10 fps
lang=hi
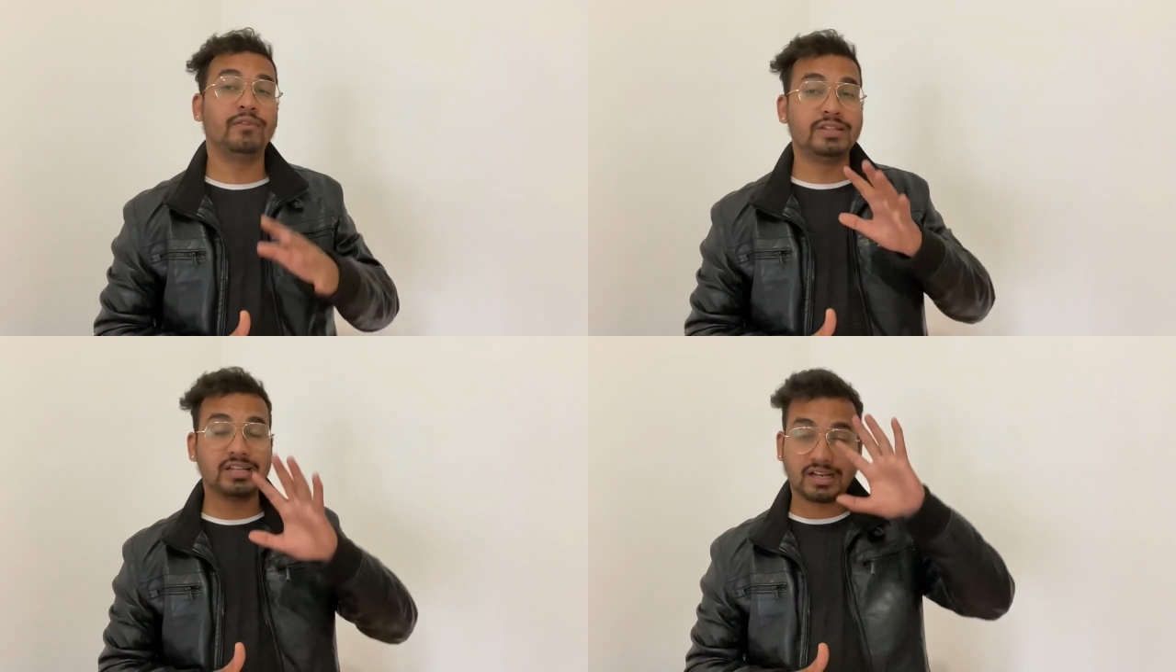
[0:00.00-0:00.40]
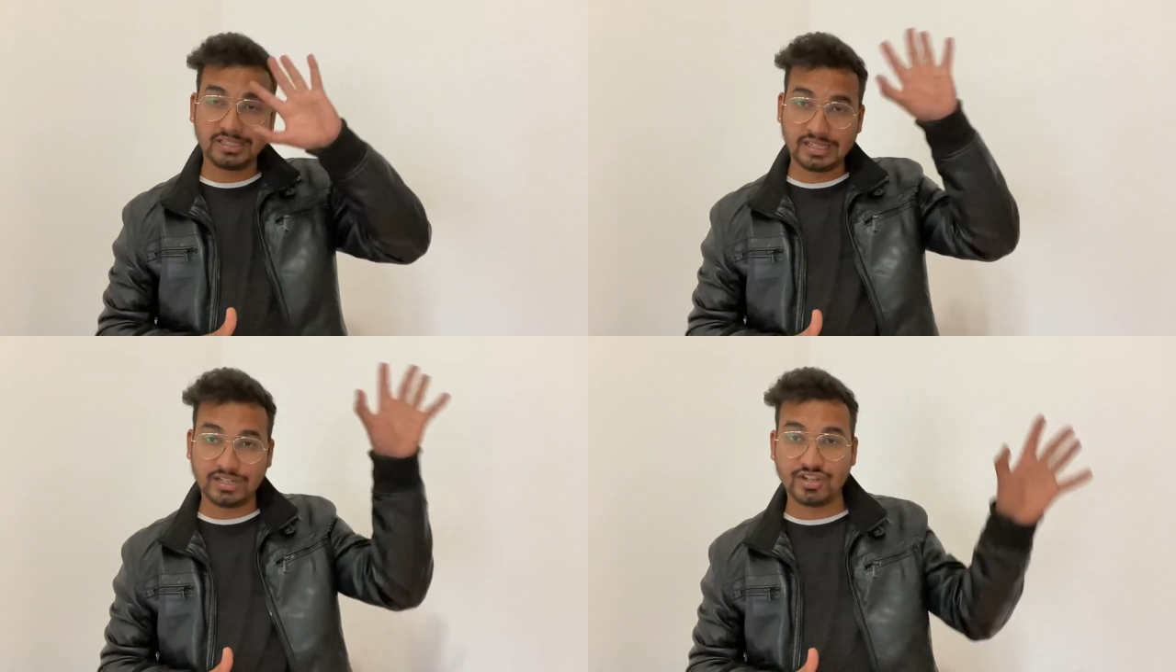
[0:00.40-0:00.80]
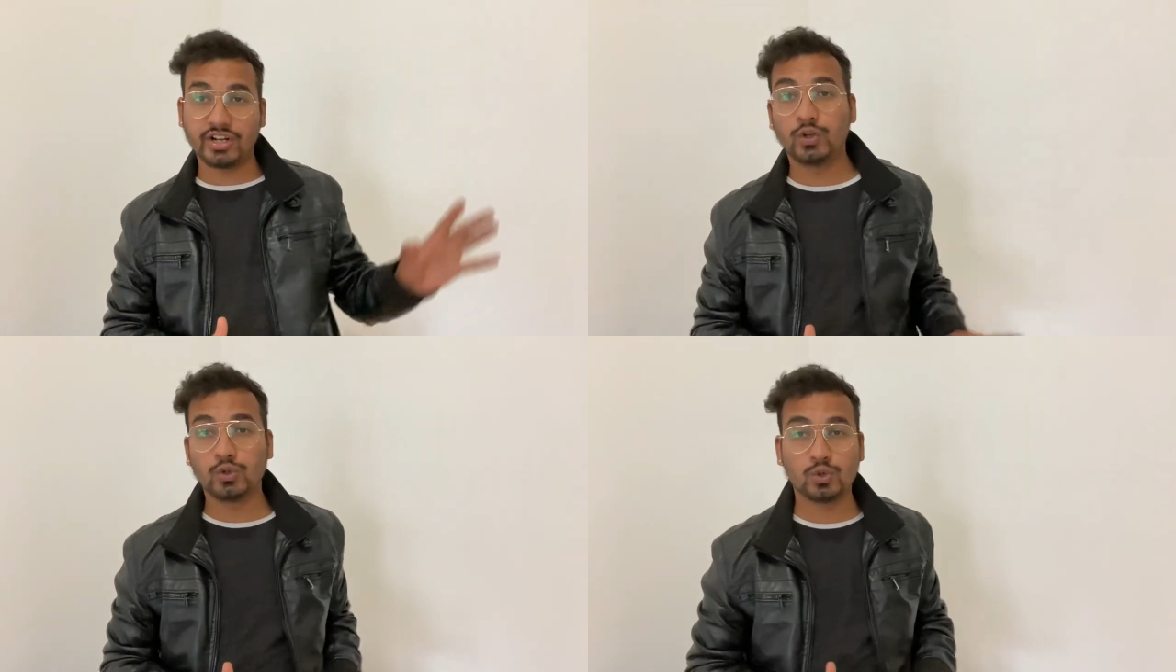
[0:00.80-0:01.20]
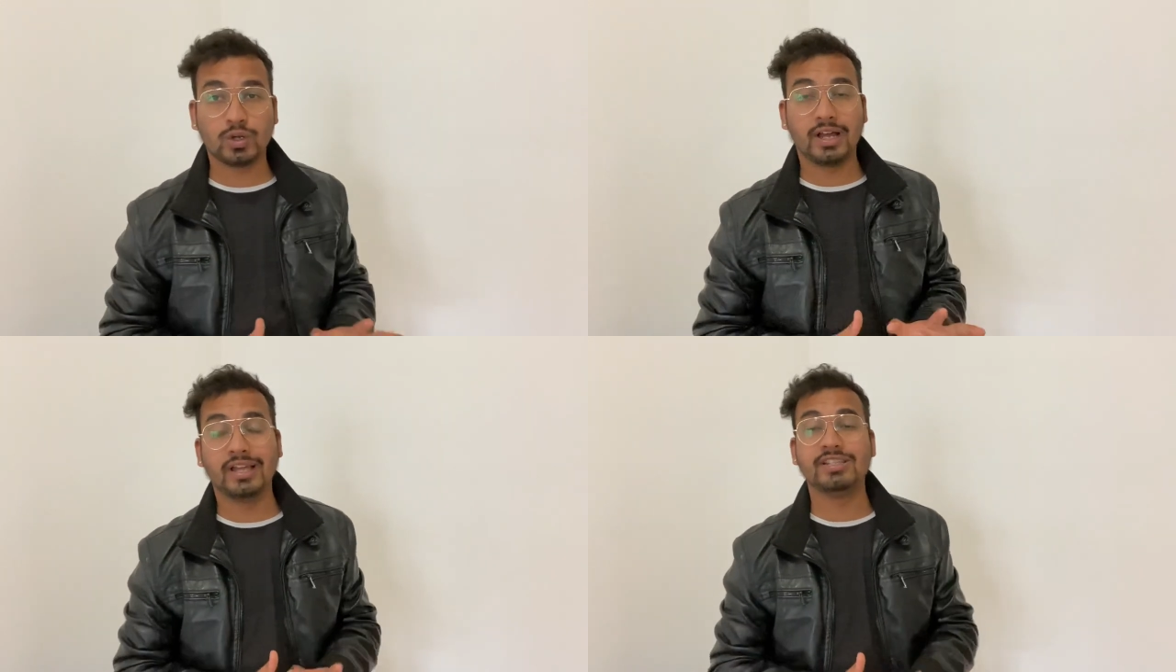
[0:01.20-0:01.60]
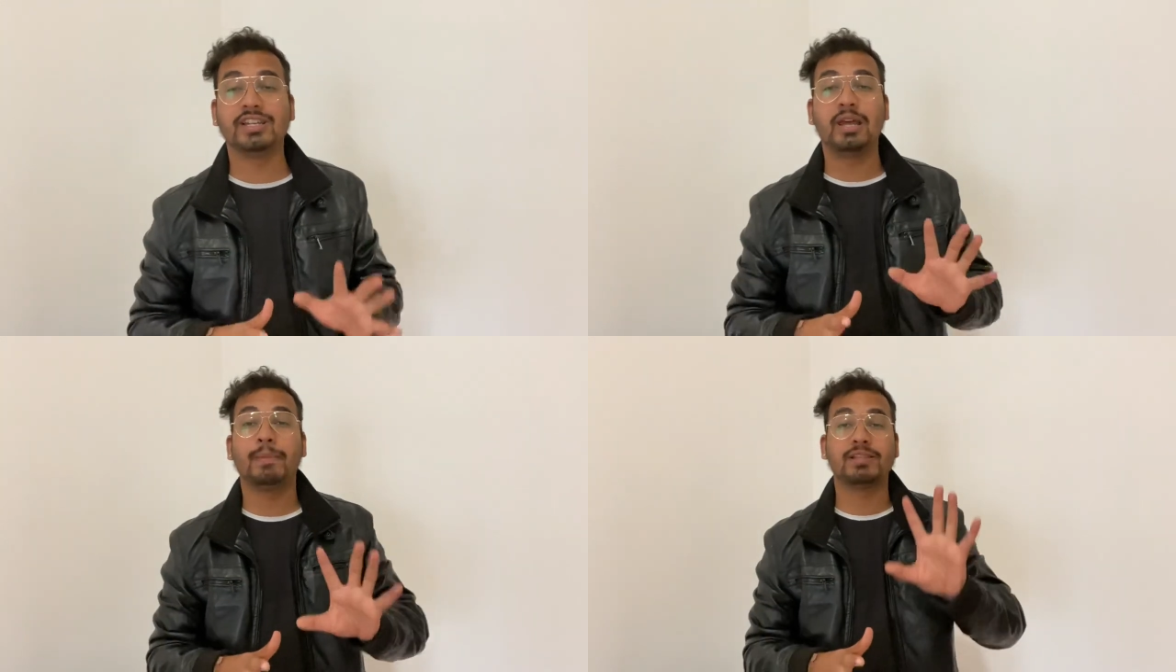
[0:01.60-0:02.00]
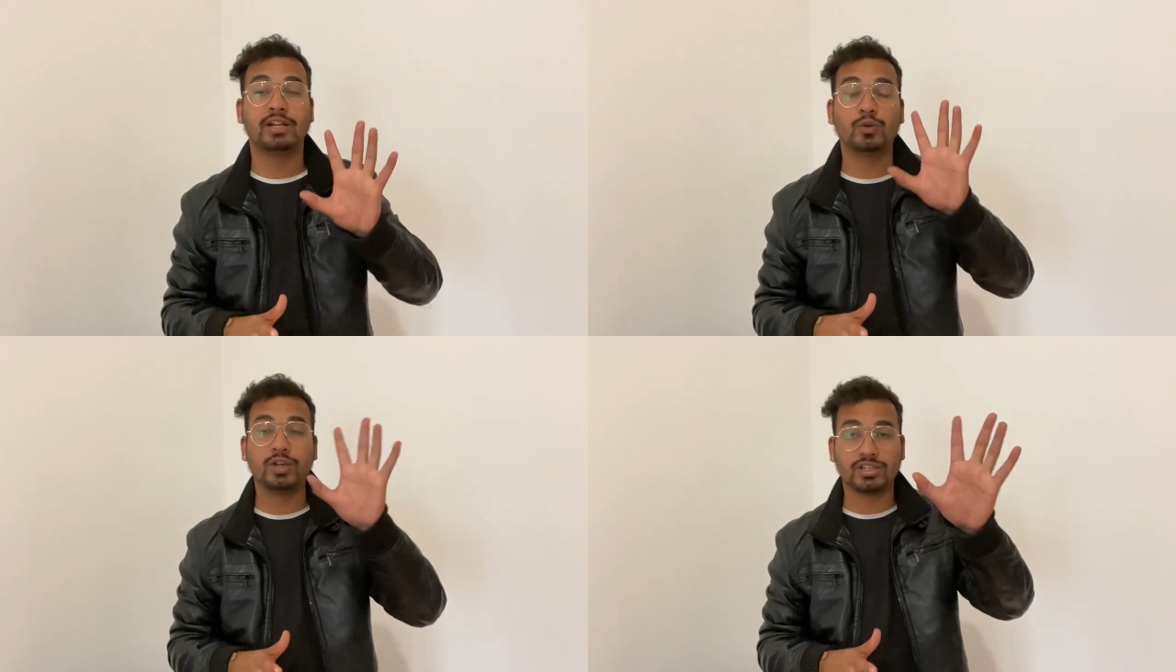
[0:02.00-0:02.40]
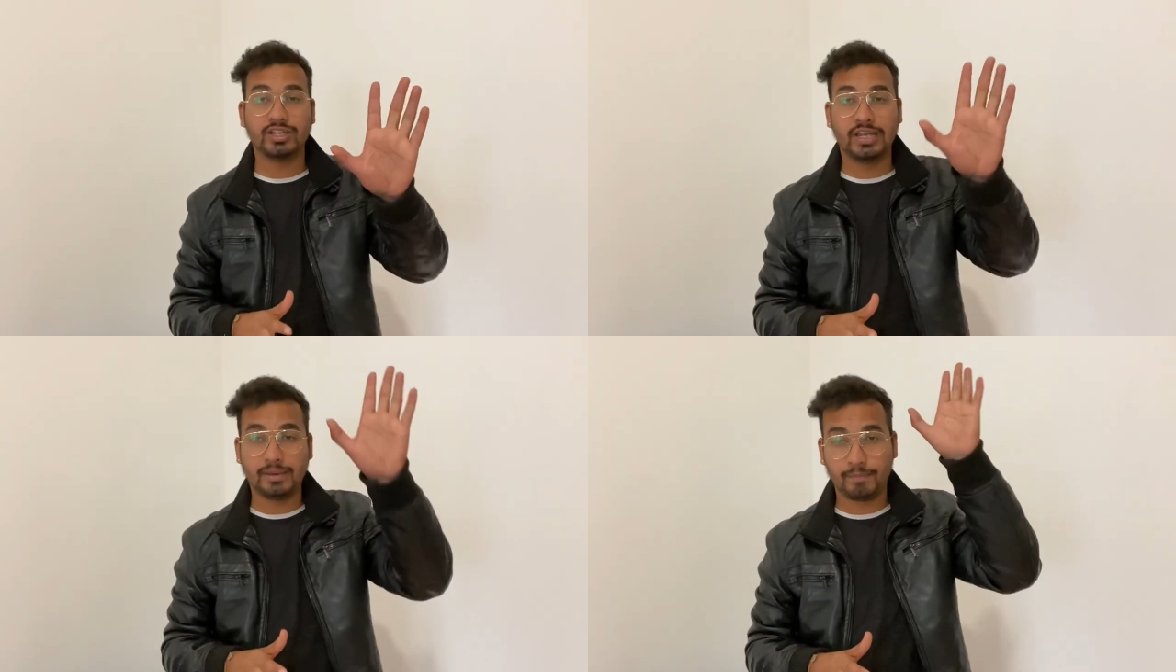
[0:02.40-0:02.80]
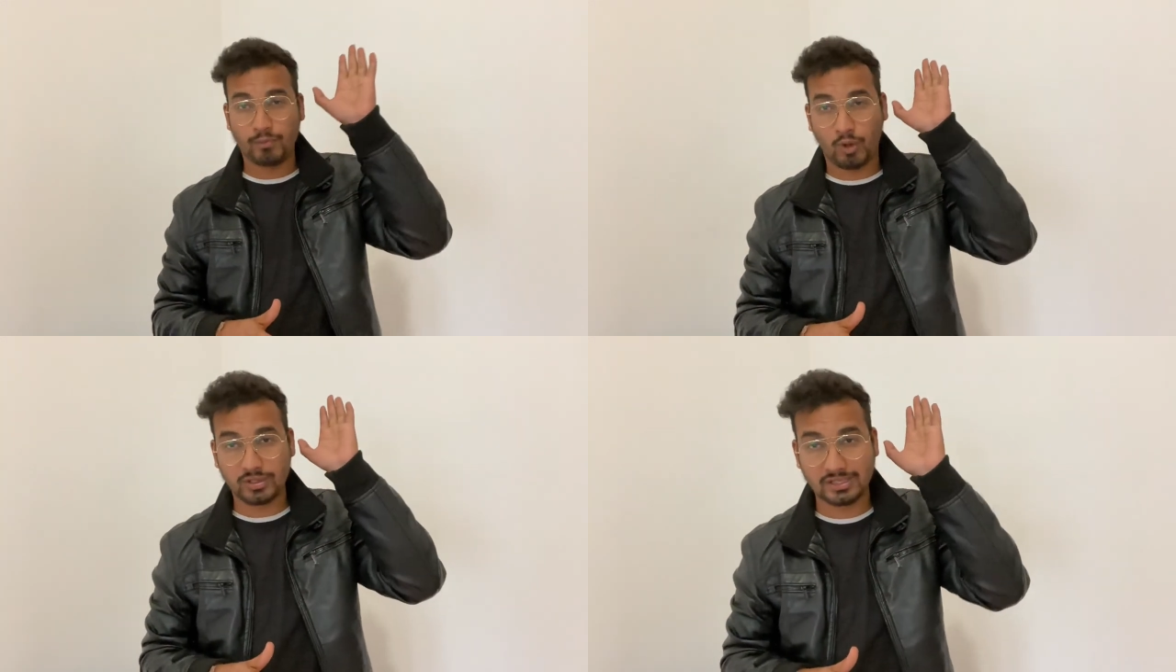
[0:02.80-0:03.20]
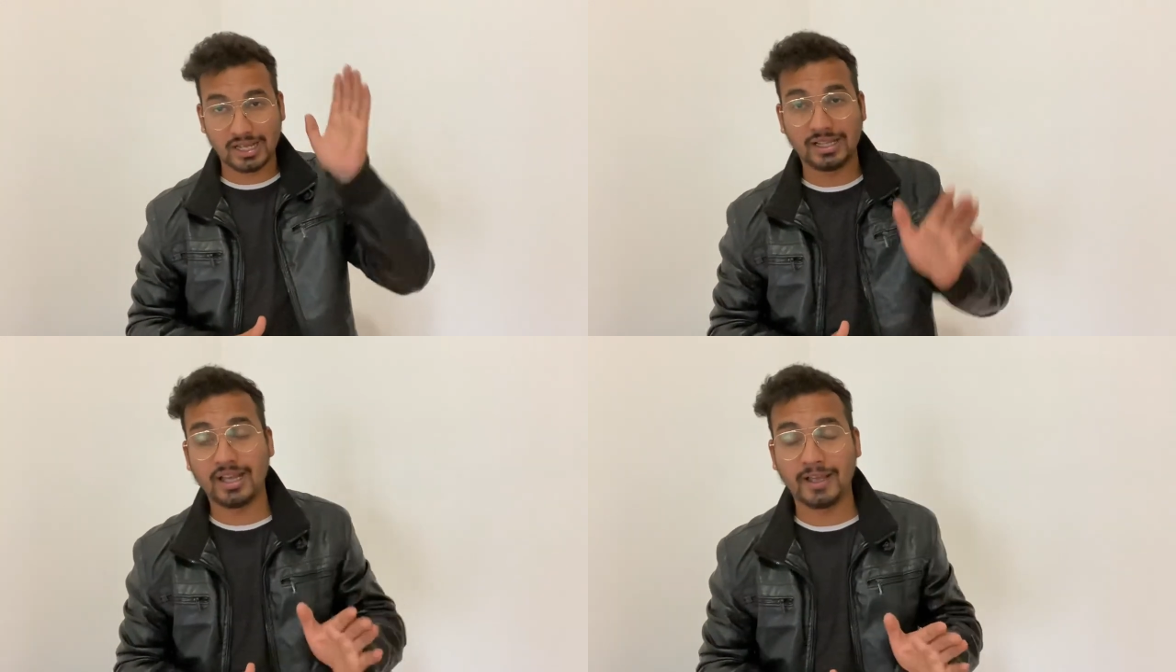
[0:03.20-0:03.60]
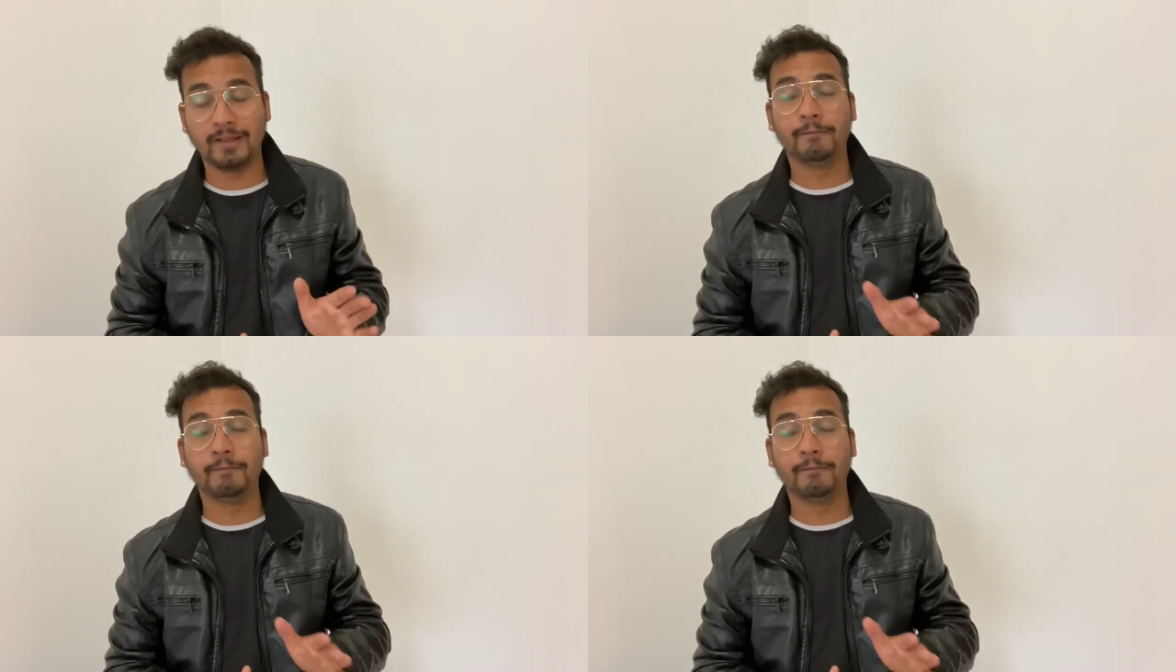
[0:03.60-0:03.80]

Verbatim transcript: वीज़ा कहीं से रिजेक्ट हो चुका है जिनके पास एडुकेशन की बहुत ज़्यादा है